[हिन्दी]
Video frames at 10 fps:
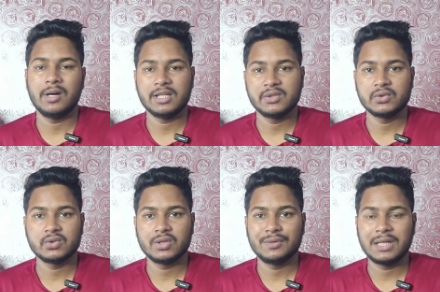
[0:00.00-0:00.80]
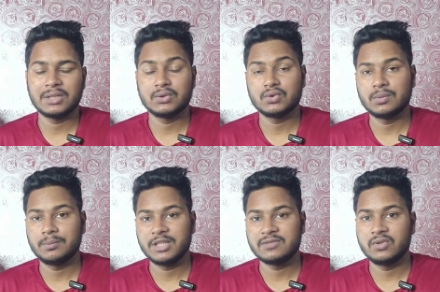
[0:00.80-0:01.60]
प्रो आज लॉन्च होने वाला है दोस्तों
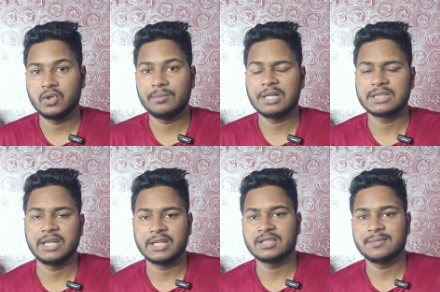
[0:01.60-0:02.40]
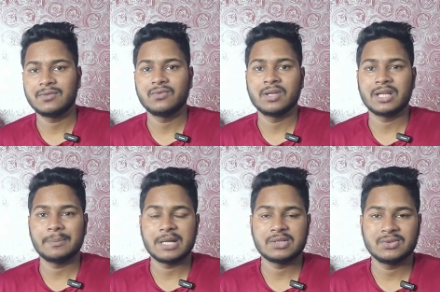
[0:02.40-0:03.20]
इस वीडियो में बात करें कि स्मार्टफोन की क्या
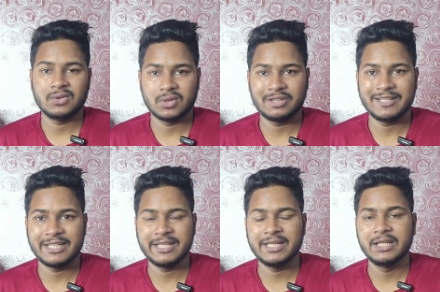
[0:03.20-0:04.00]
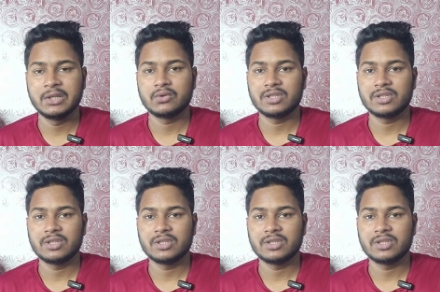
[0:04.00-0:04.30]
प्राइस होने वाली है